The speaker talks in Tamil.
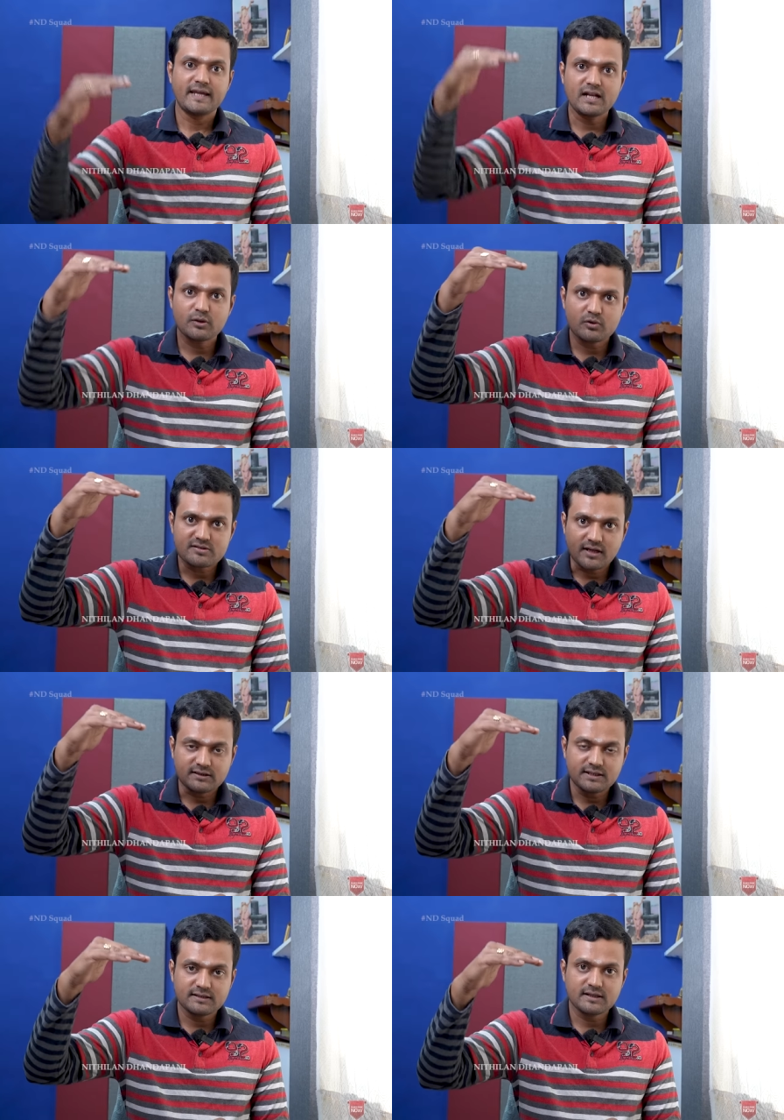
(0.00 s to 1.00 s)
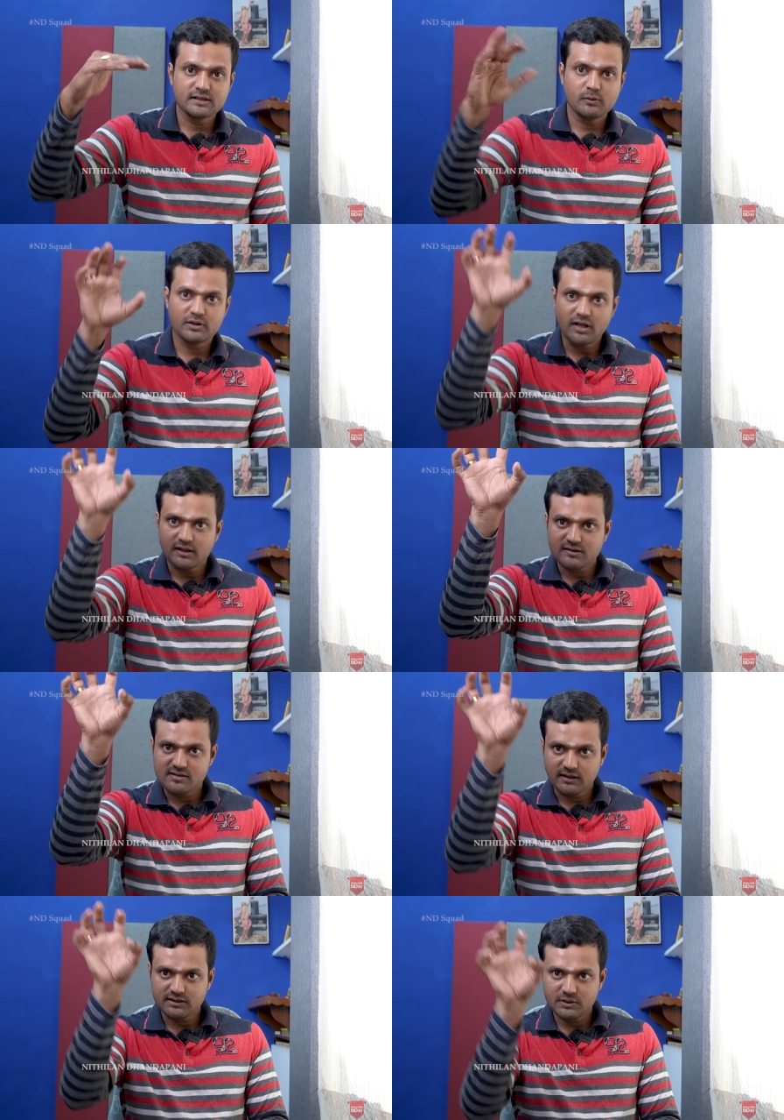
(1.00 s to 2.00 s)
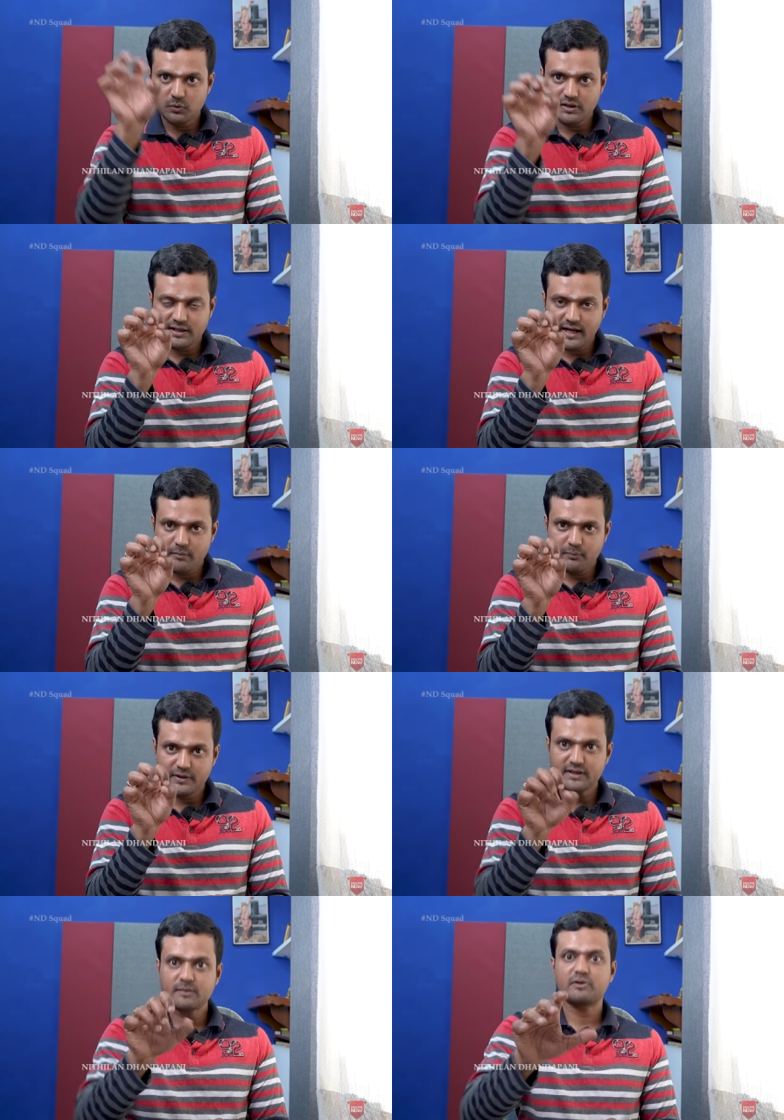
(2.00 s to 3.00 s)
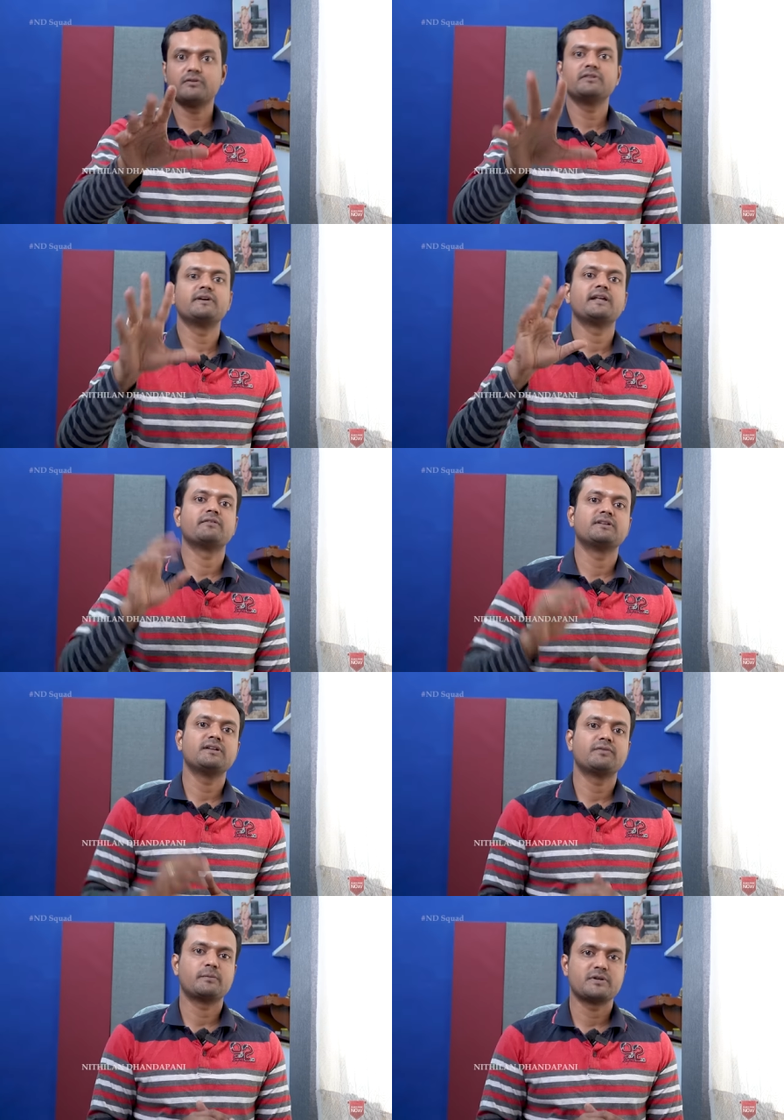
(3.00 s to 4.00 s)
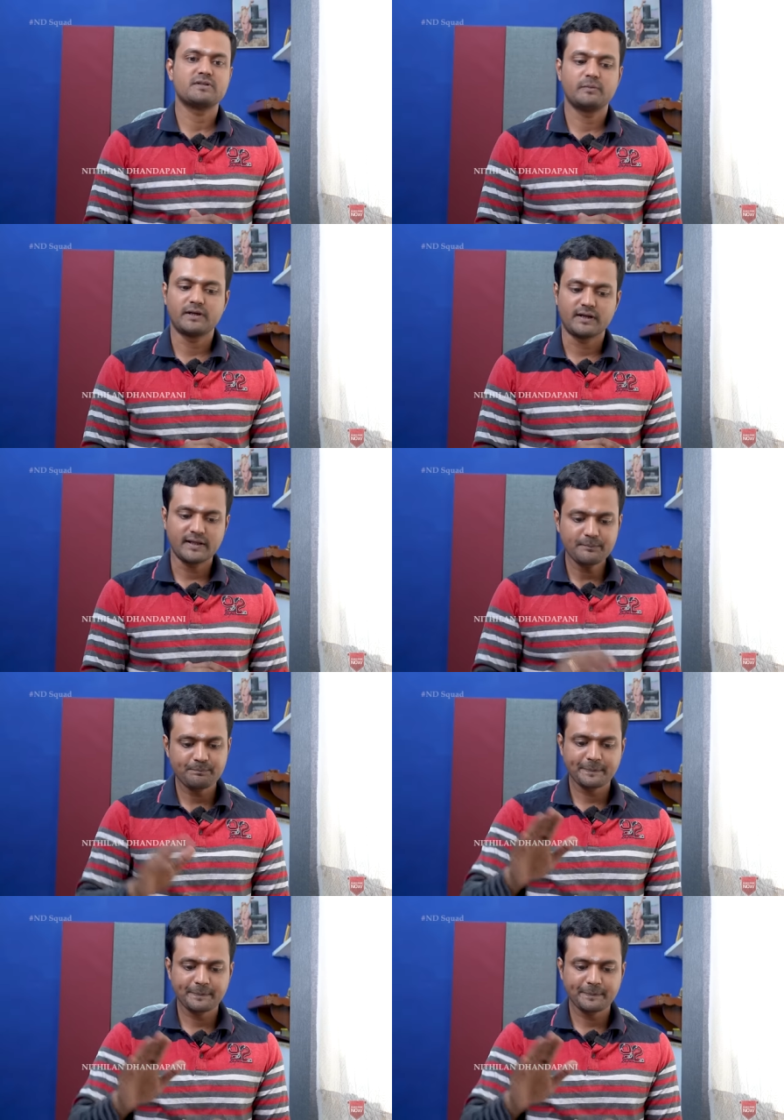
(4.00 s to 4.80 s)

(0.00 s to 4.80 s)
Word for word: என்ன ஒரு சக்தி அந்த இடத்துல வருதோ அந்த சக்தி உள்ளே கிராப் பண்ணி நமக்கு வந்து வெளியே வந்து இன்ஃபர்மேஷன் அப்படிங்கிறத